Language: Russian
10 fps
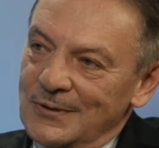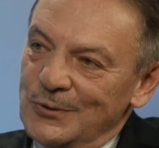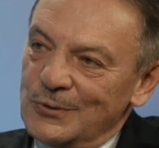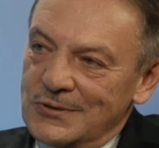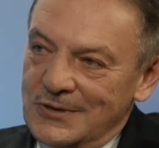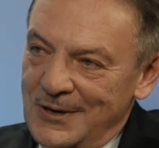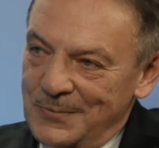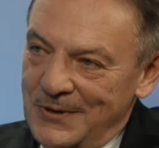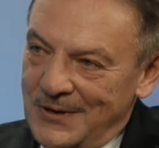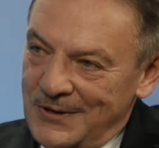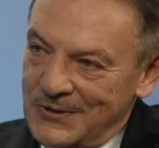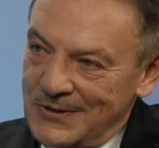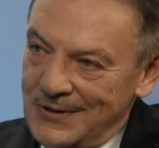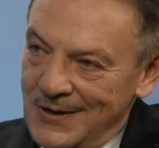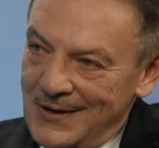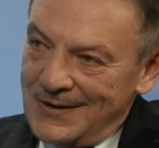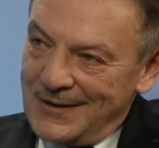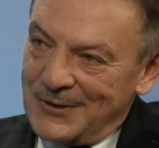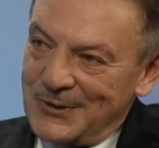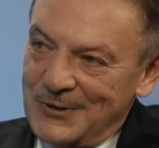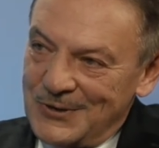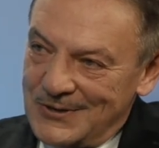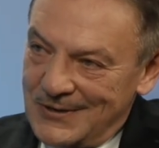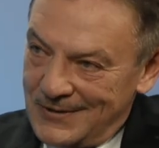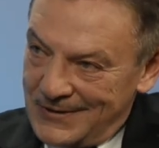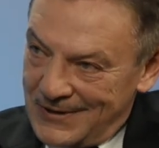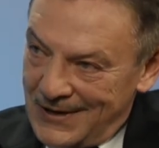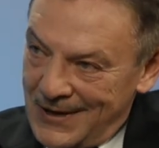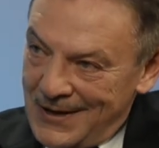лучшая операция – это не сделанная